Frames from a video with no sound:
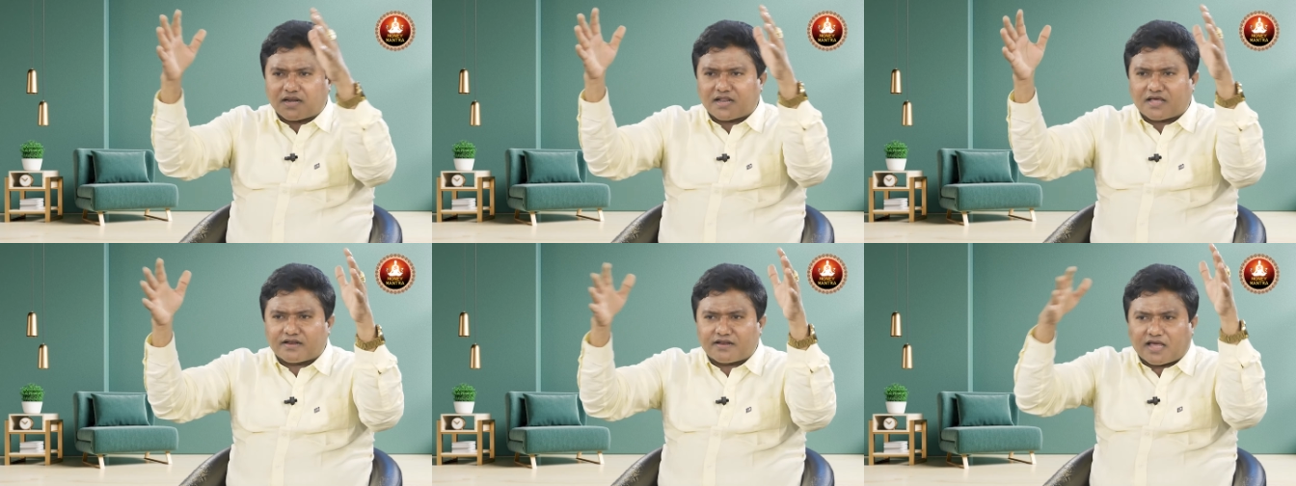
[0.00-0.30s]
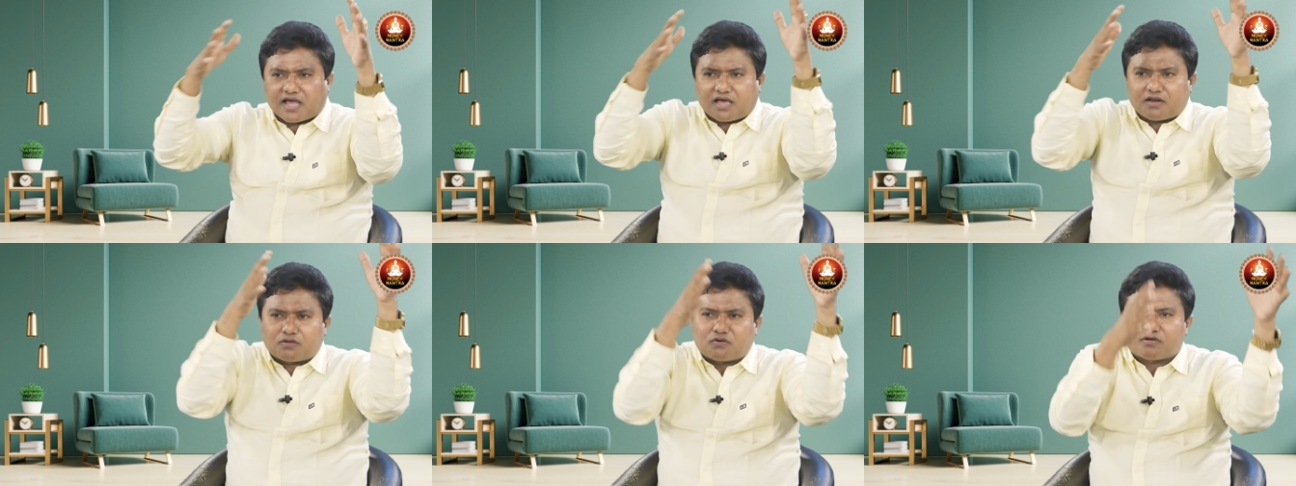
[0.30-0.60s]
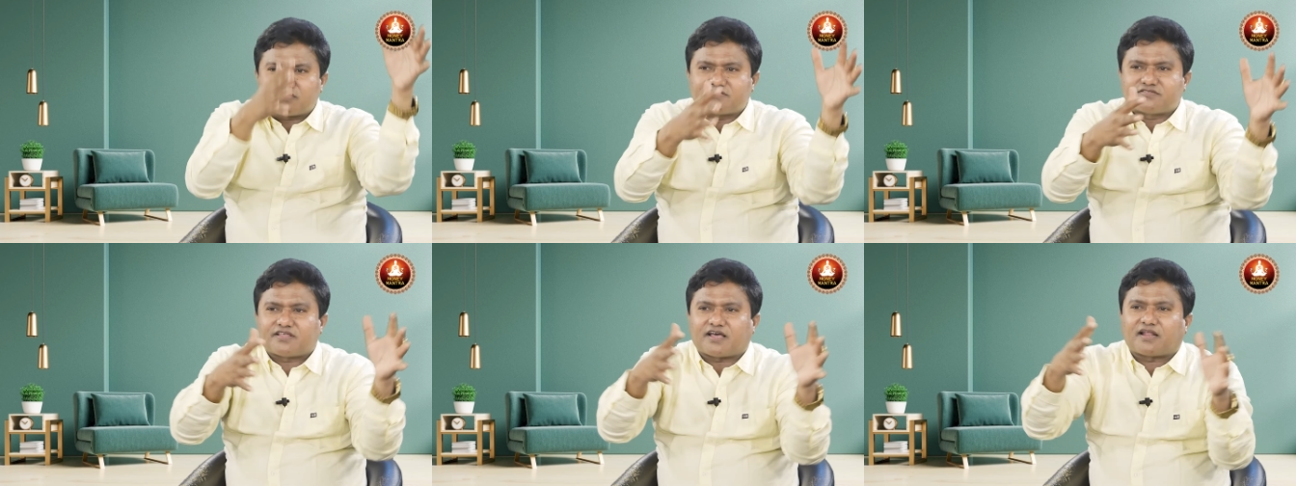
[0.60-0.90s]
కల్లా
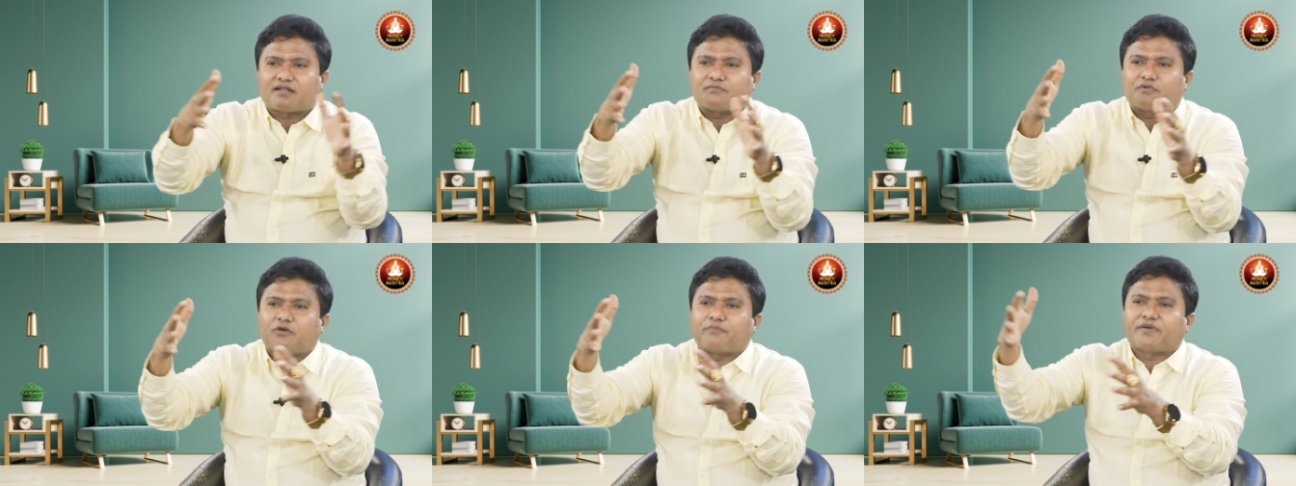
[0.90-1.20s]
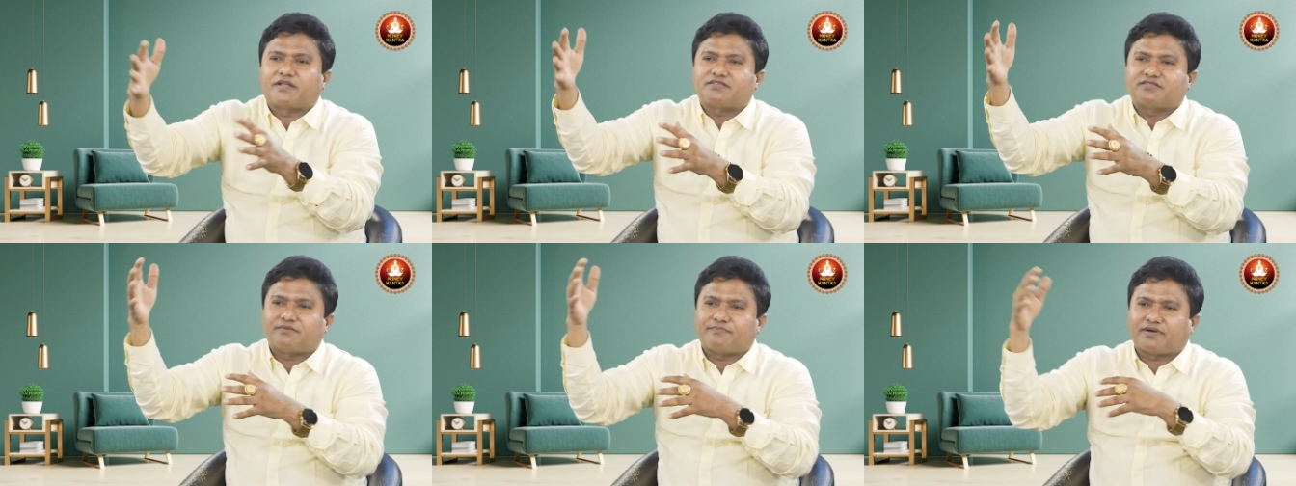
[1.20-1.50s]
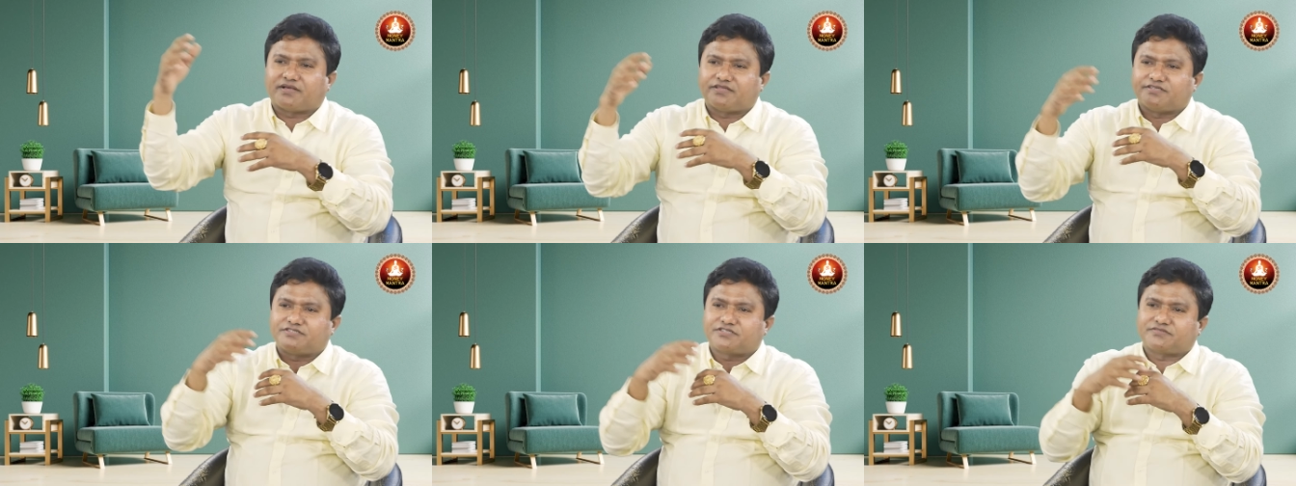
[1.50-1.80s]
నాలుగో స్థానంలో పేరు
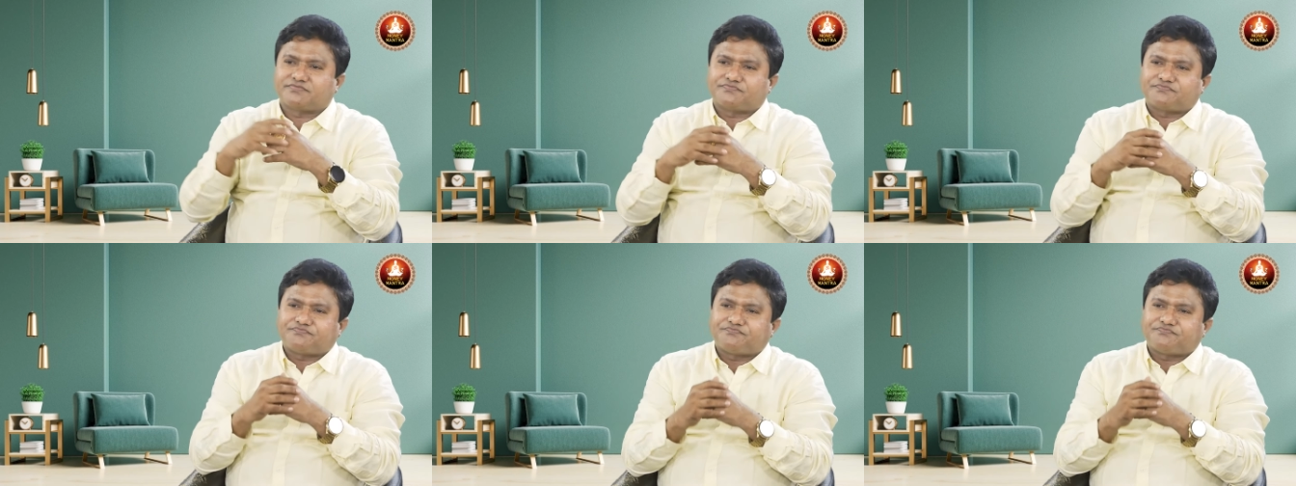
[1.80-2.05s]
సంపాదించు